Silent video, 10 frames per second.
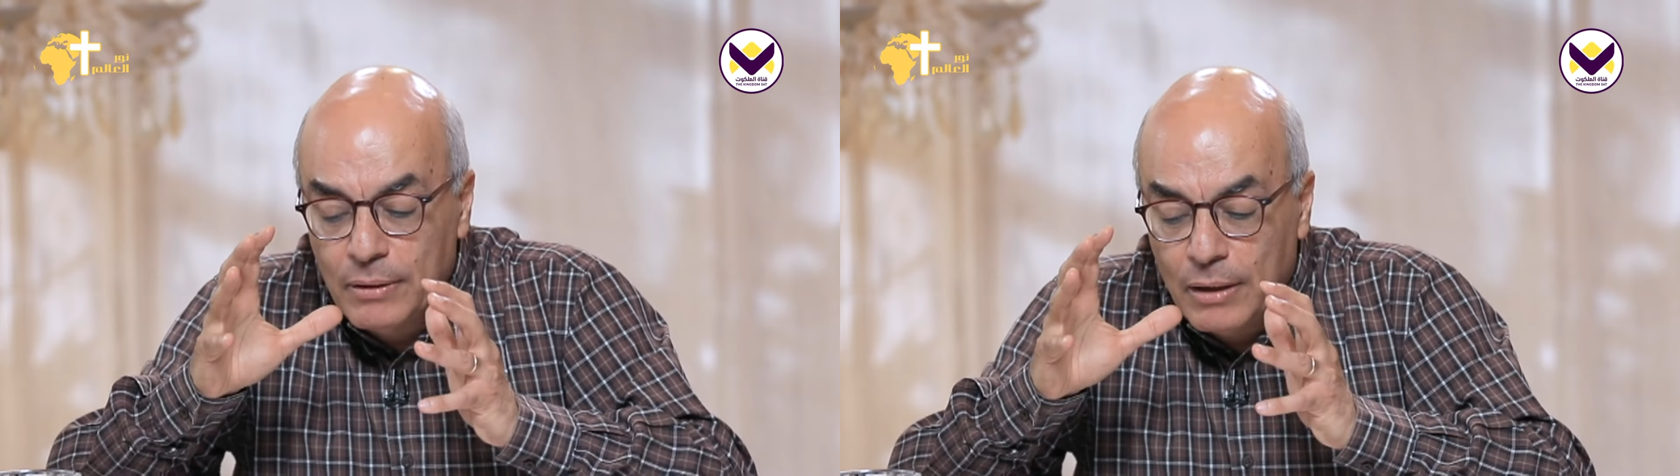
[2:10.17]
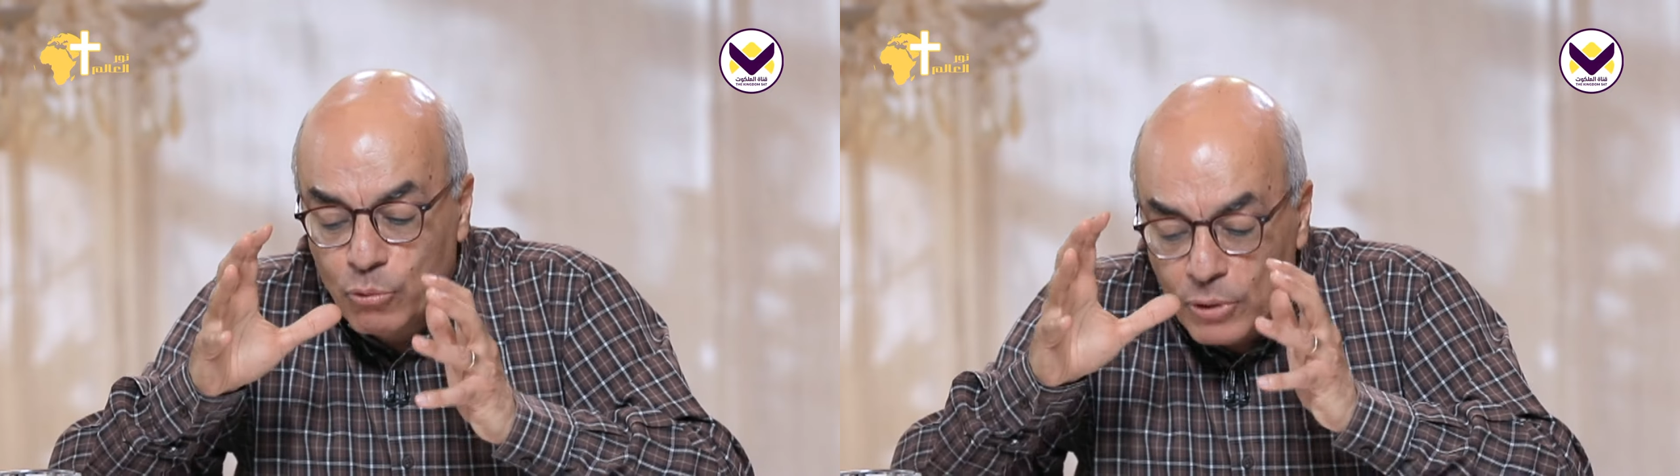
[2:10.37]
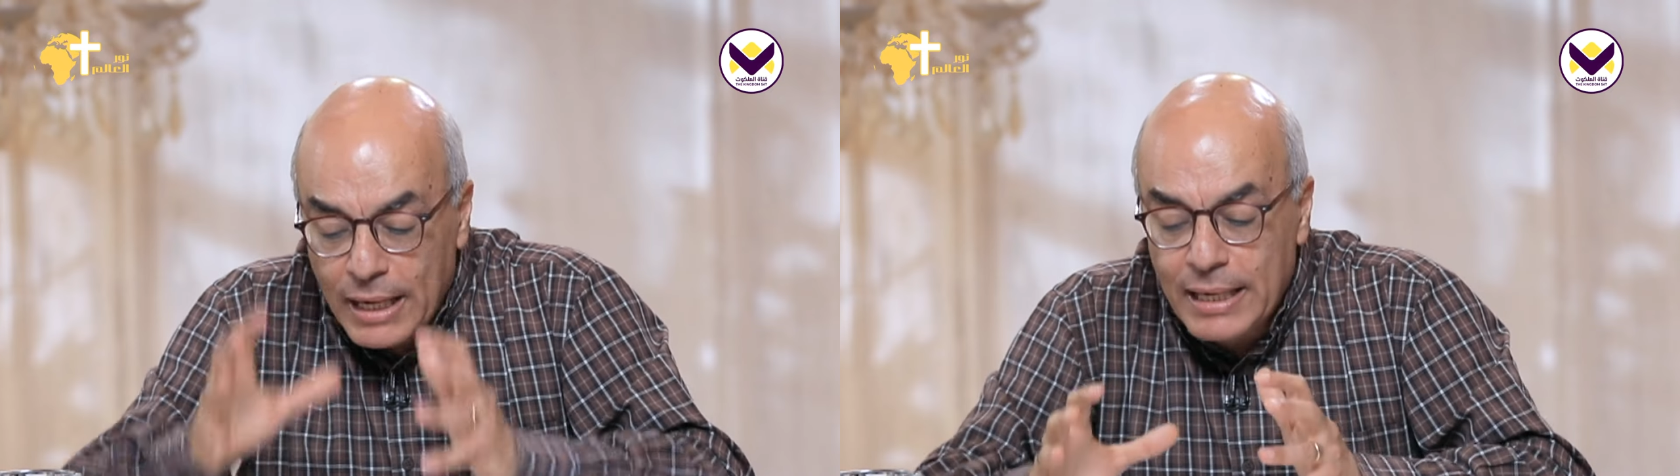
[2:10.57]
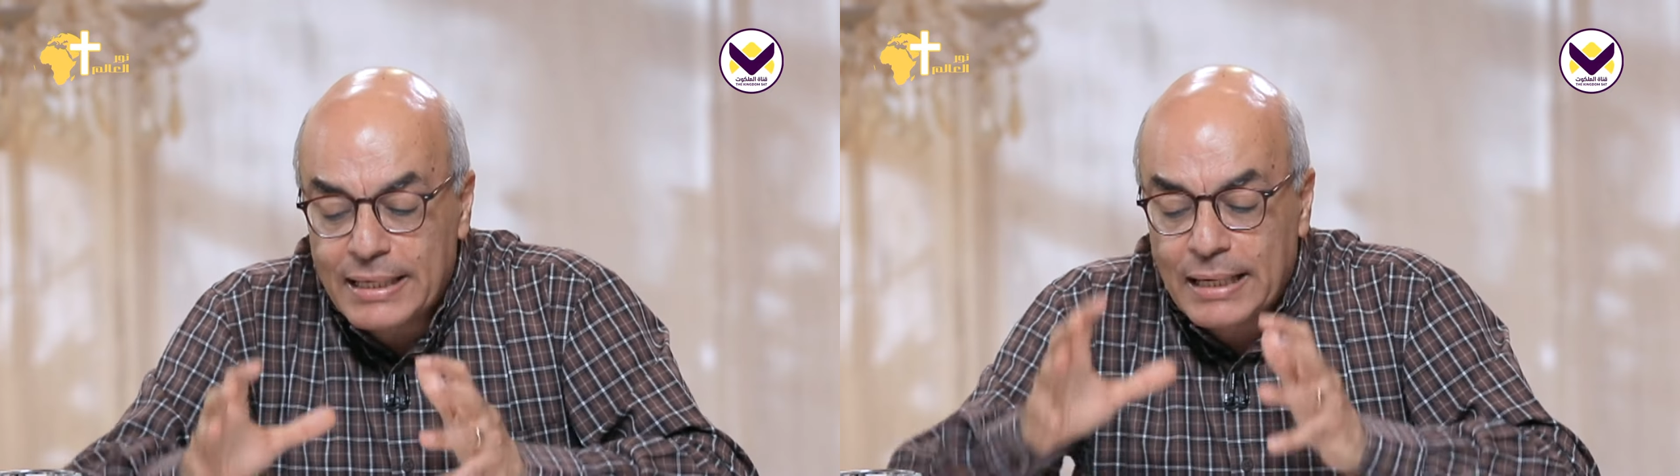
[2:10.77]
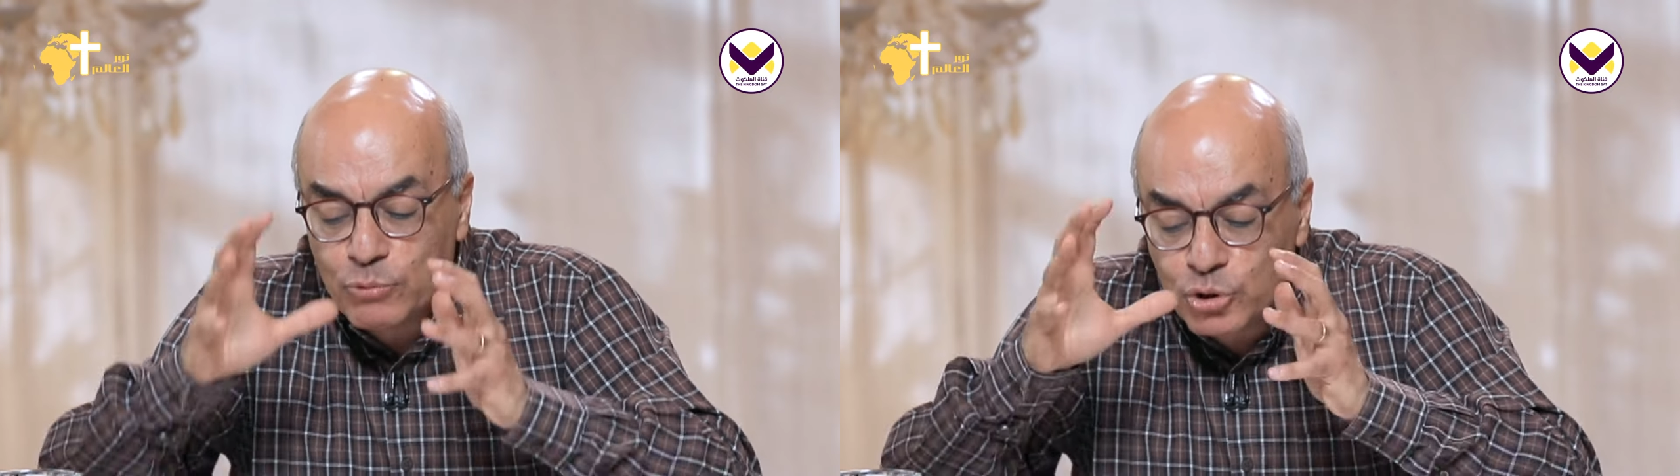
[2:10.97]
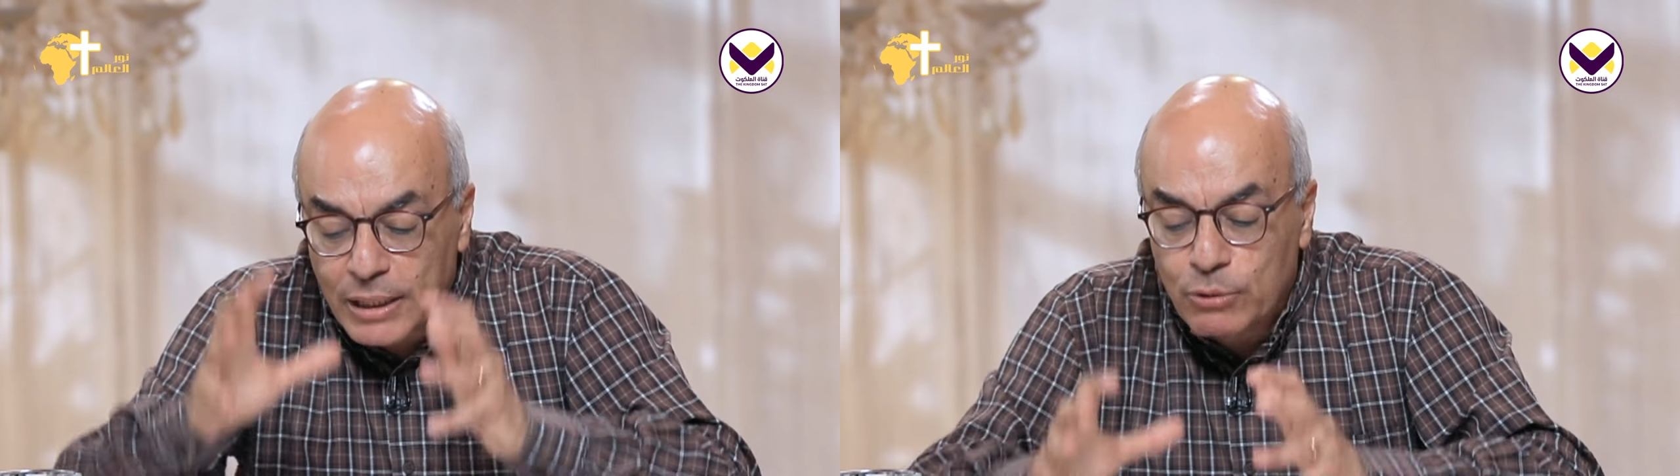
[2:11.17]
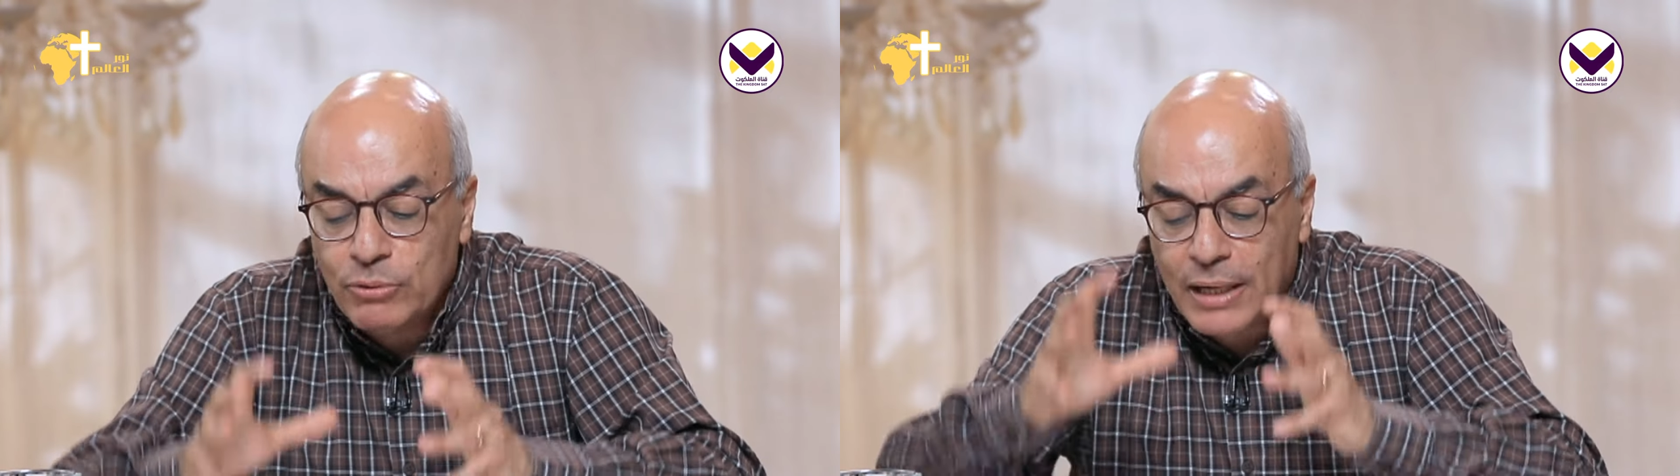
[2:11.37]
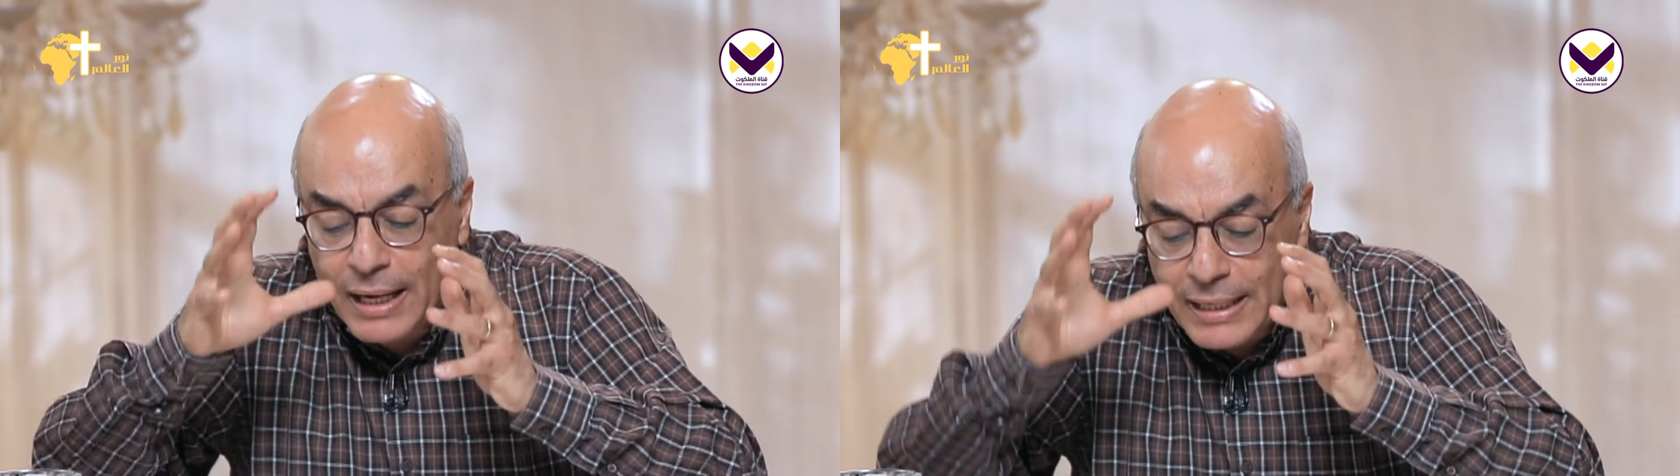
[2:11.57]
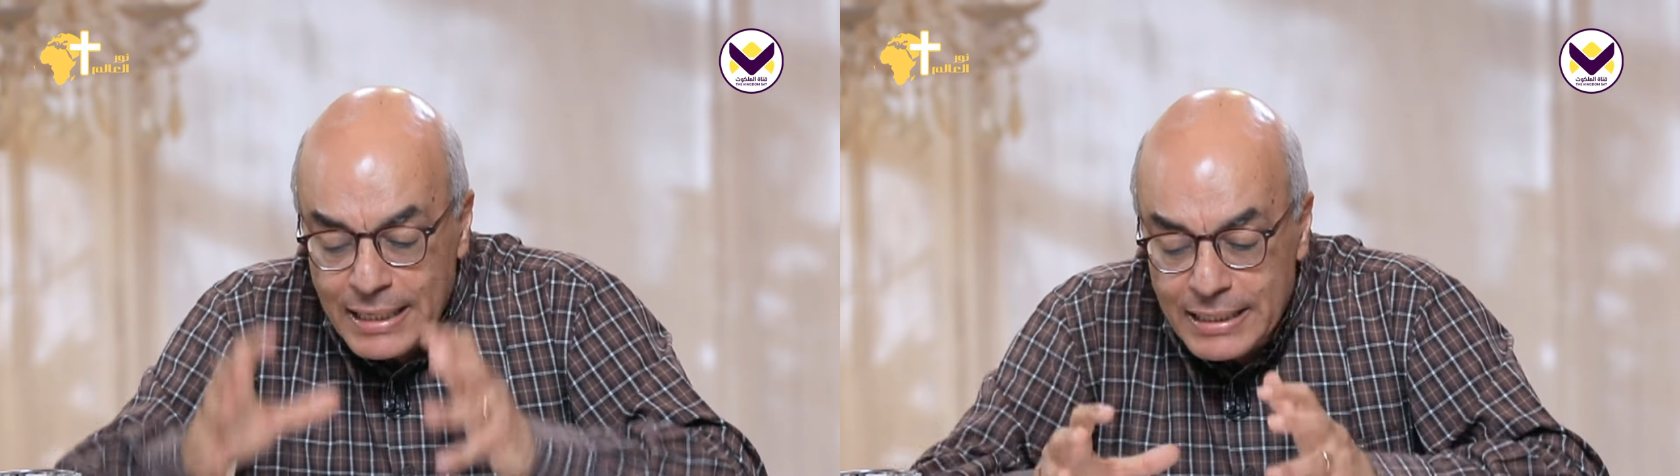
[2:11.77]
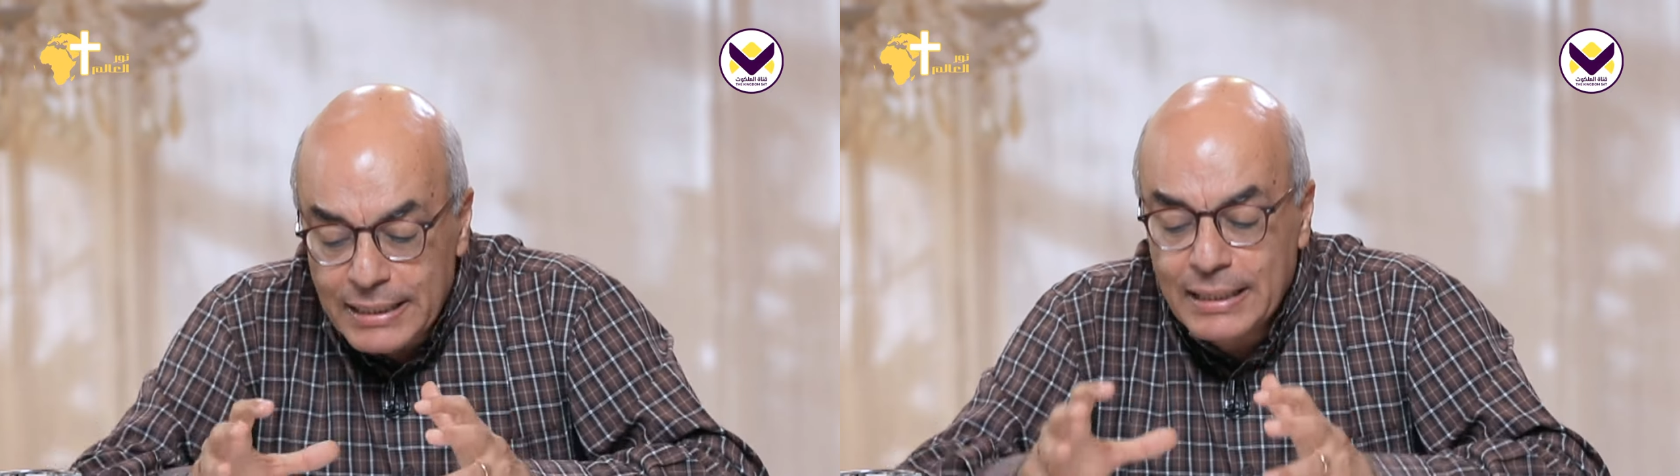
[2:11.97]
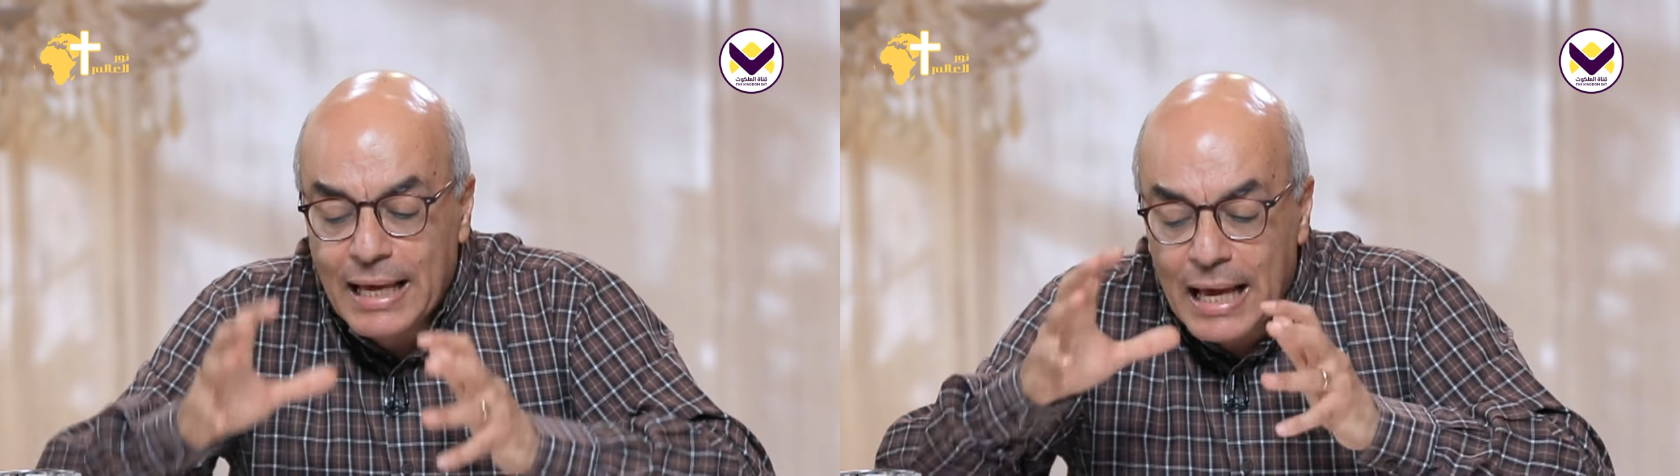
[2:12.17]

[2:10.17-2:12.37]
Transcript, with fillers: أولئك المشتكون عليك